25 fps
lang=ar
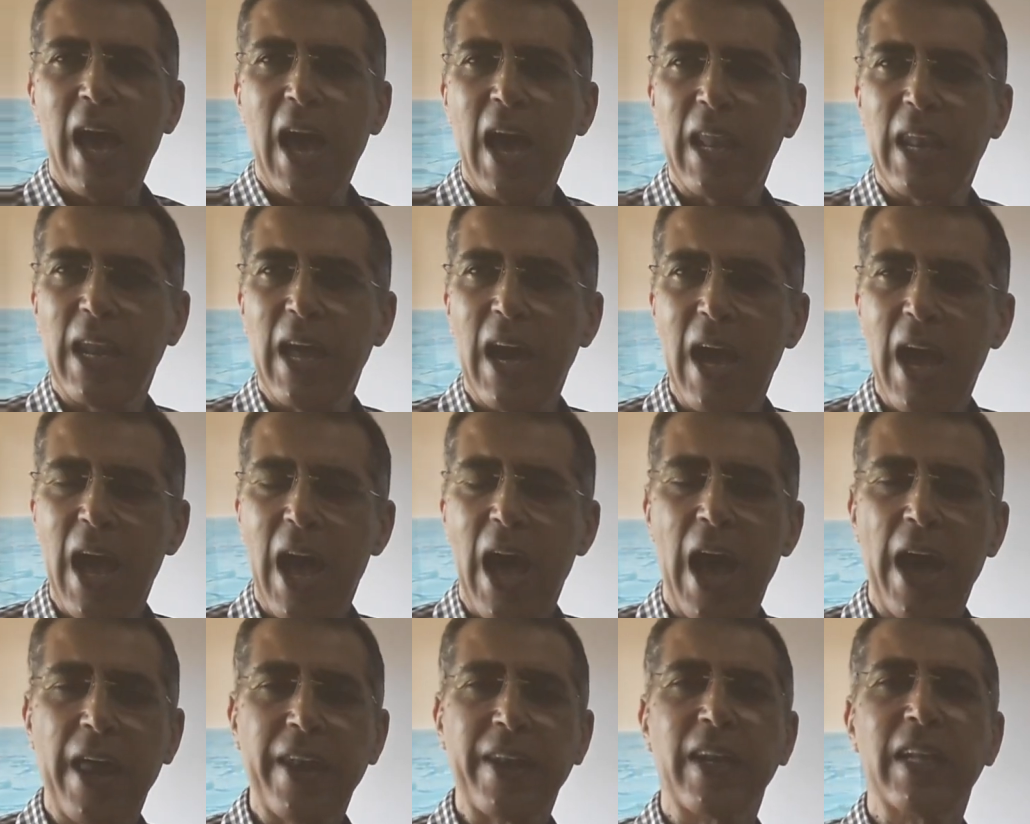على
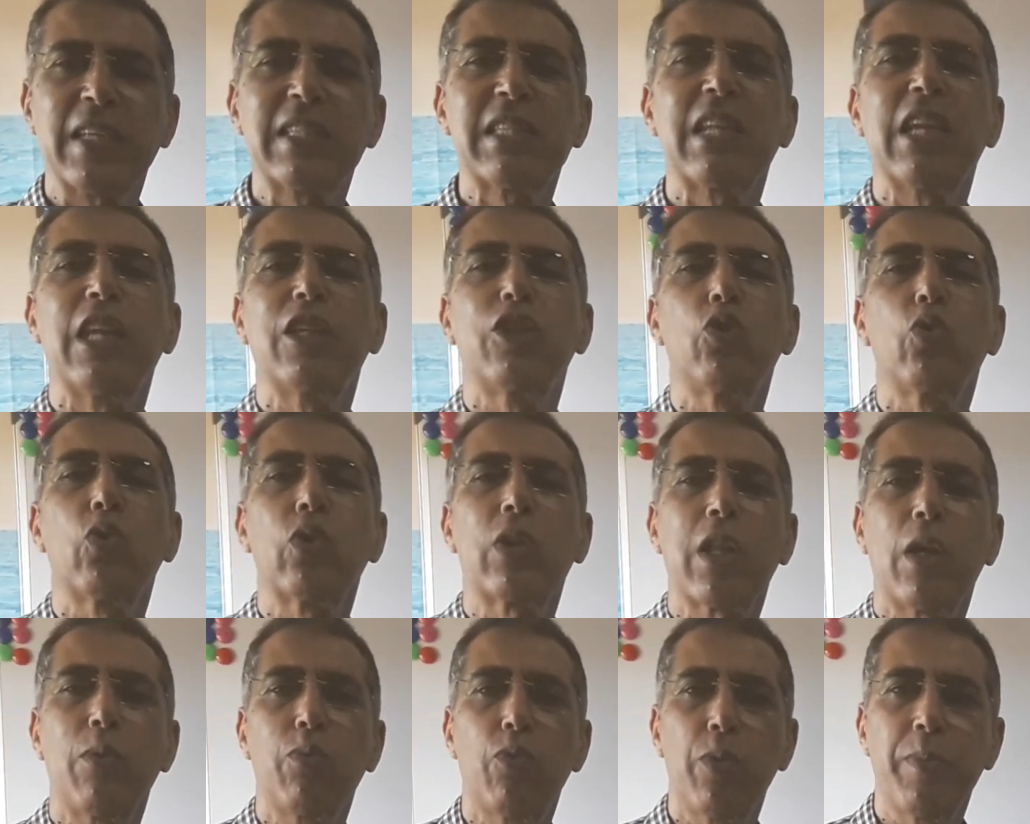النص الذي
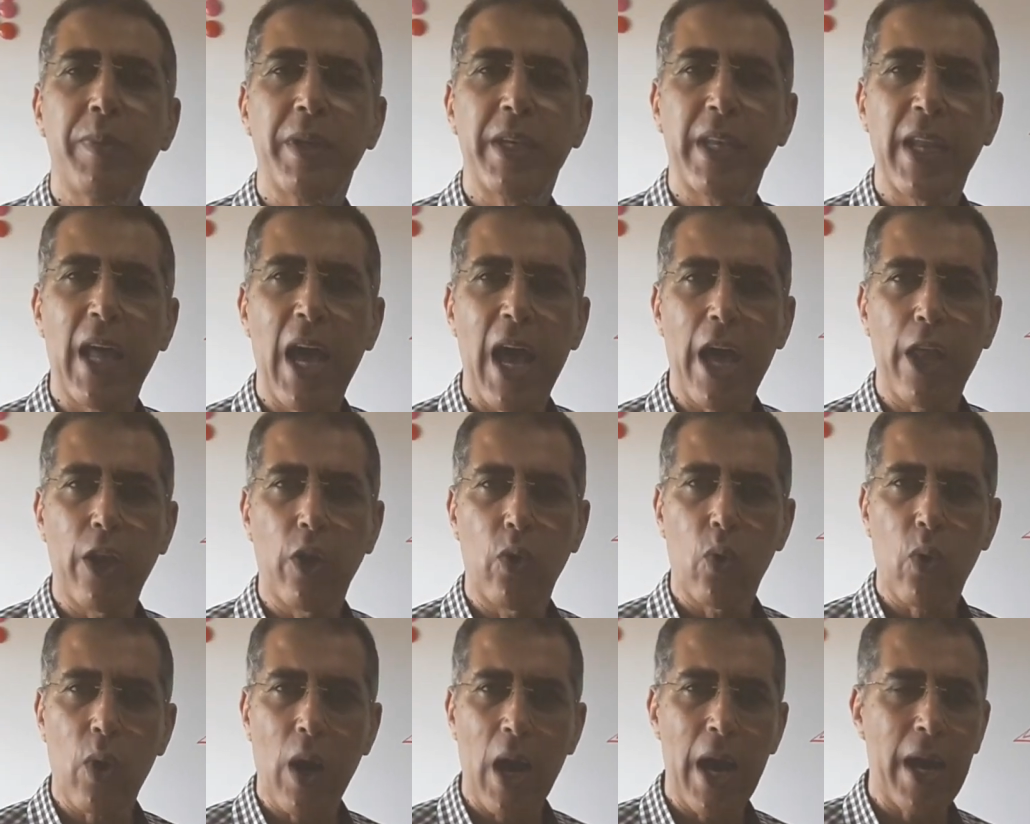يطلب منا
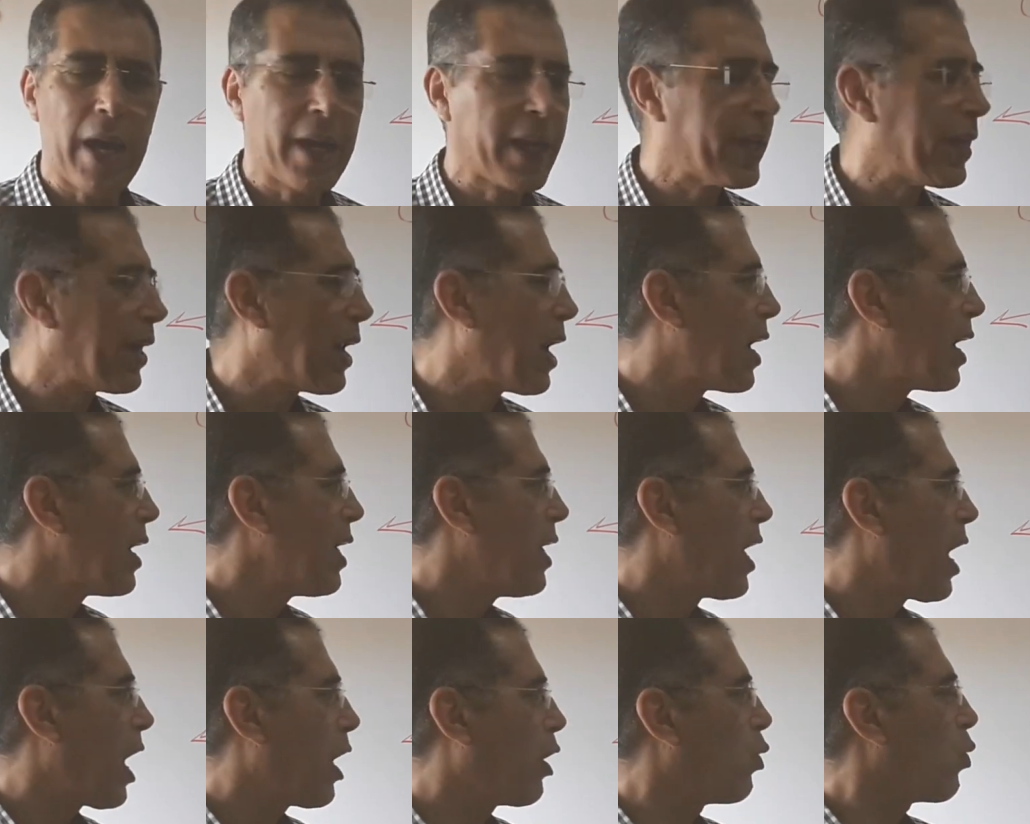أن نقارن
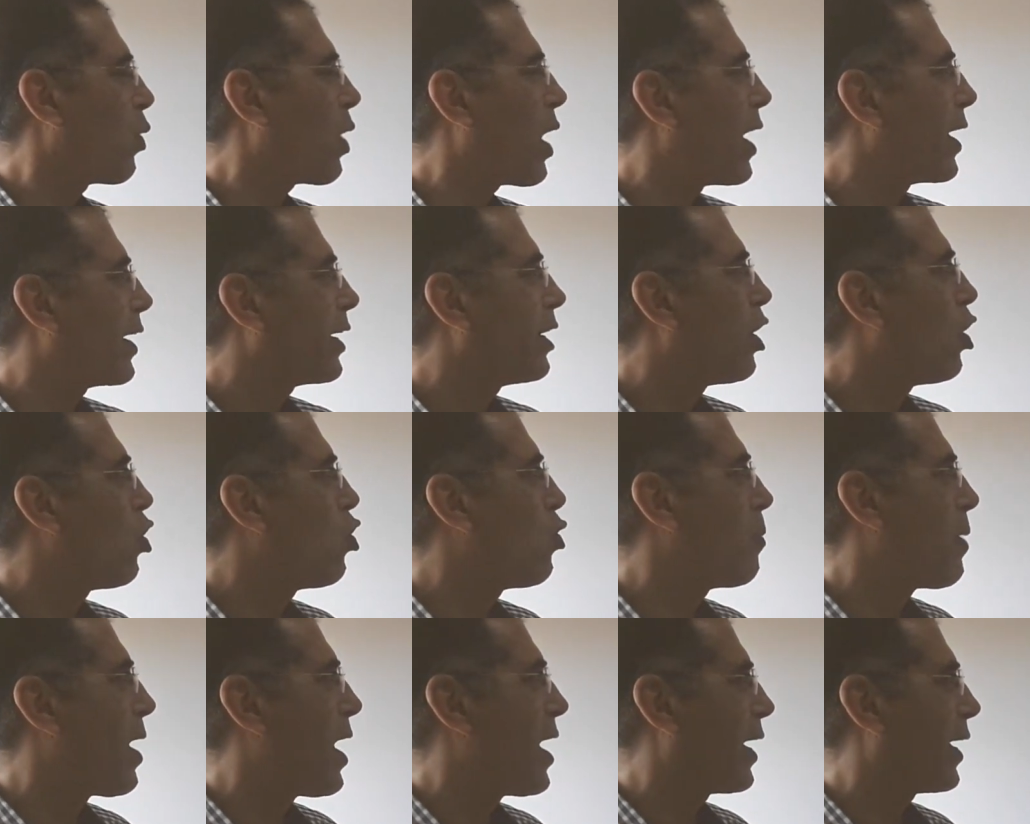أن
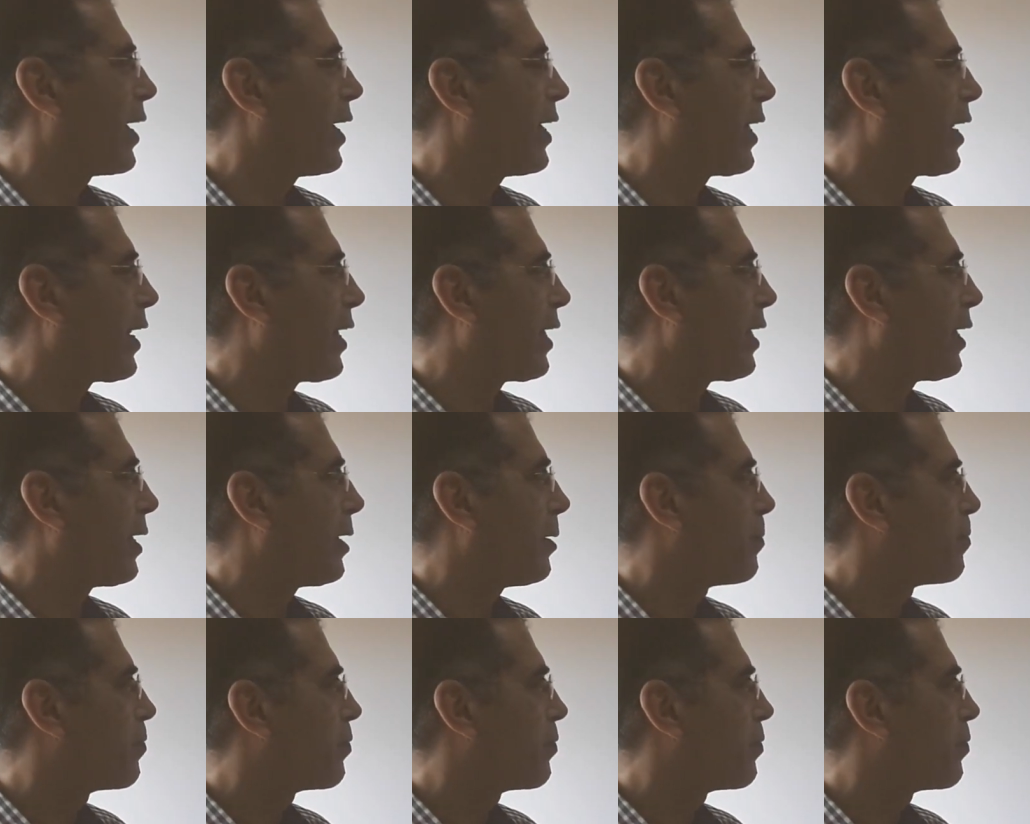نقارنه مع غيره